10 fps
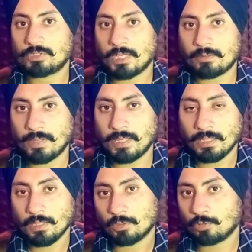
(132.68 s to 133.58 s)
उस खेत
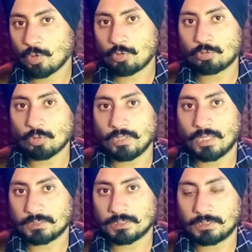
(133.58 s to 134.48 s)
में दो कुत्तों की
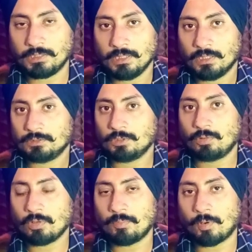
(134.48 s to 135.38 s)
लाशें थी
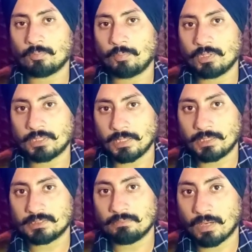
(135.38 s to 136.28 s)
जिनको कि बहुत बुरे
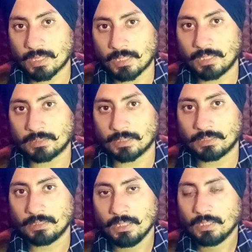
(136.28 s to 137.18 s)
तरीके से मारा गया था
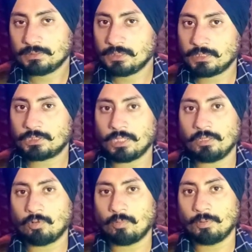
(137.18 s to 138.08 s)
जिनके
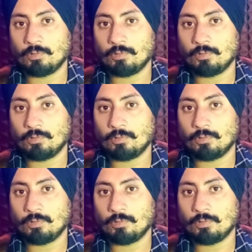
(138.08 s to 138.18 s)
शरीर को